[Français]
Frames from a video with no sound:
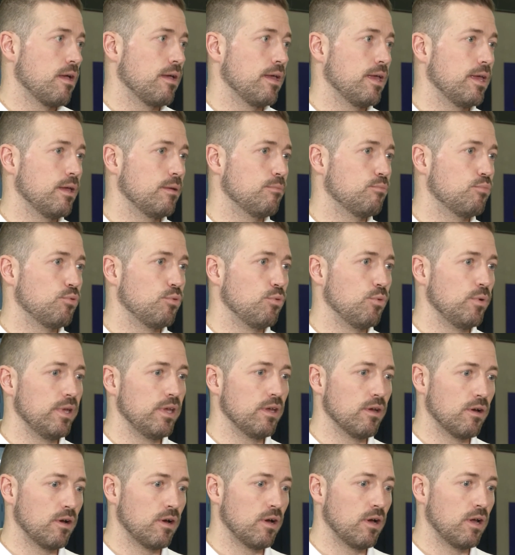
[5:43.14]
Et
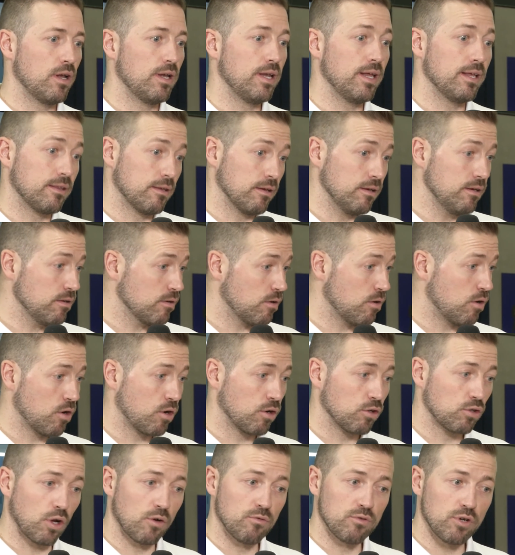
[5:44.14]
puis euh, l'été, on
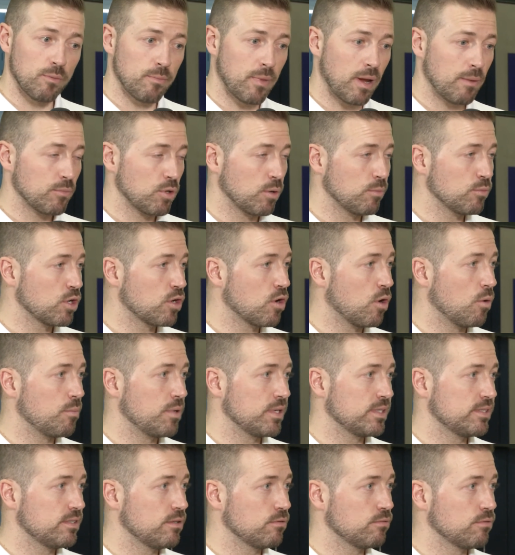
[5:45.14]
retrouve le même nombre de
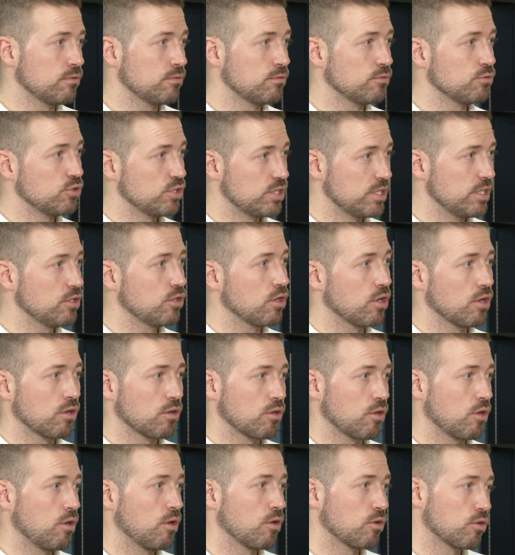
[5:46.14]
compétitions aussi
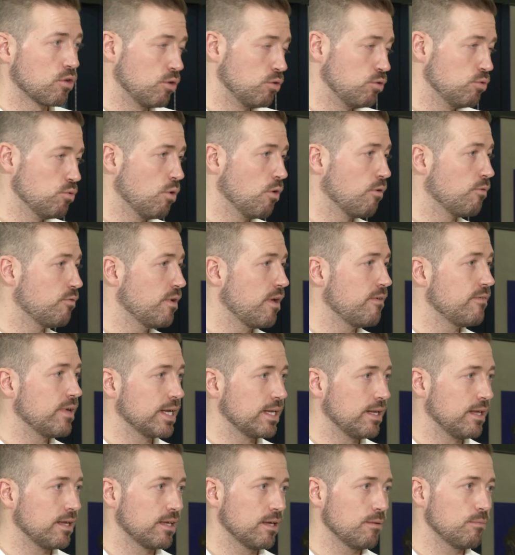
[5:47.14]
que, nous, on fait
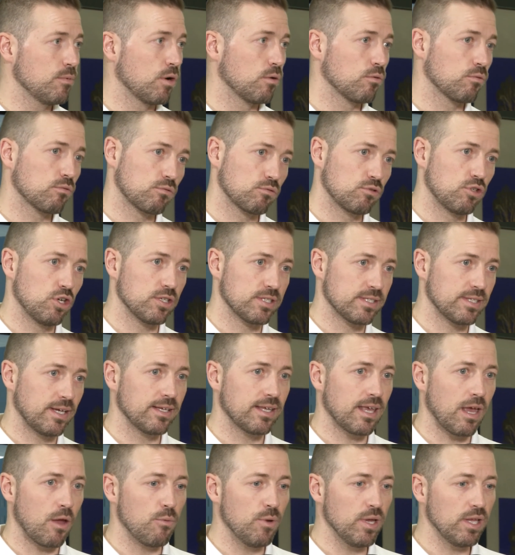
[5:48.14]
avec l'équipe, donc de
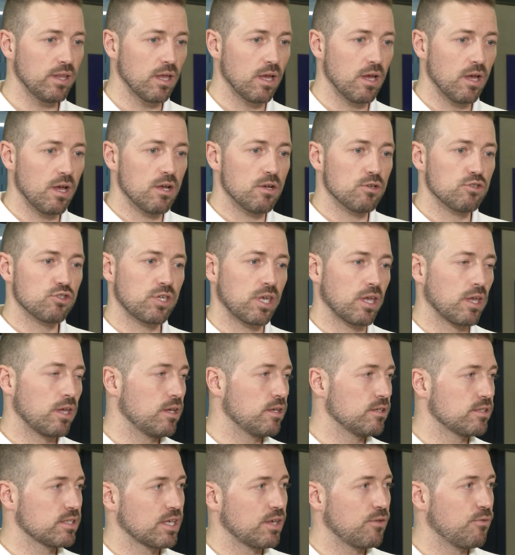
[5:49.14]
5 à 8, ce
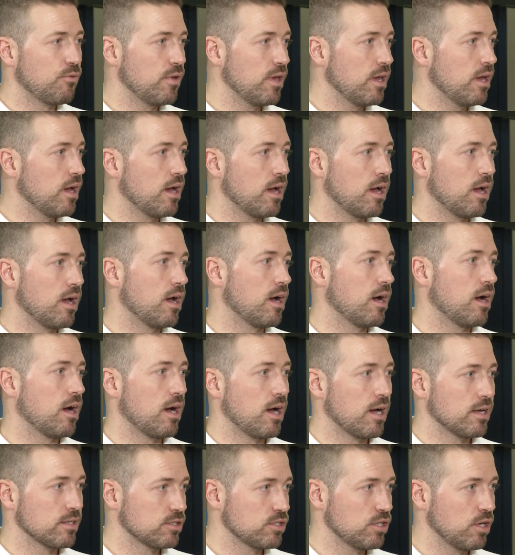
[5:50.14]
qui, fait
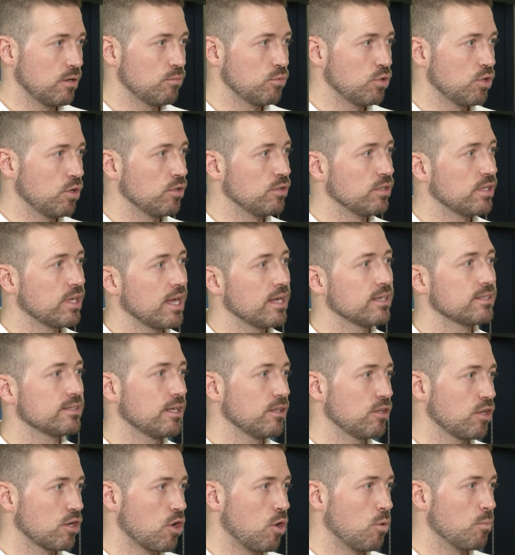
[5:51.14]
en, somme une
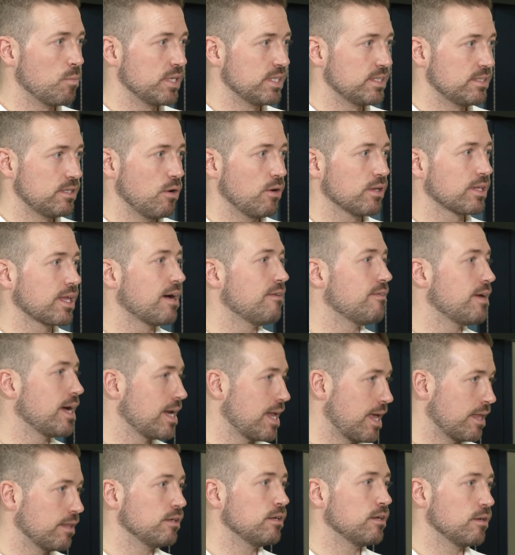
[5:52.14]
quinzaine de compétitions à travers
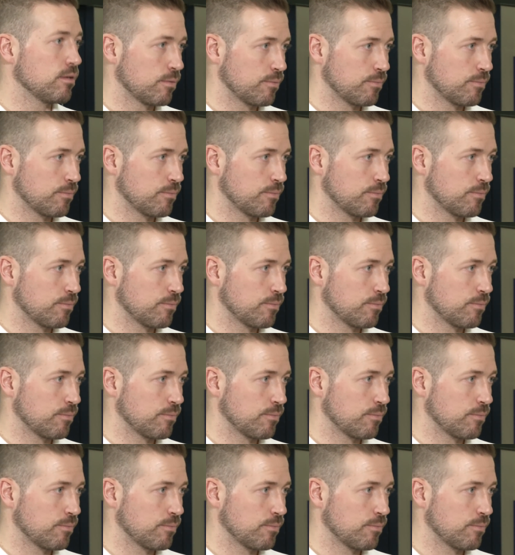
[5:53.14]
l'année.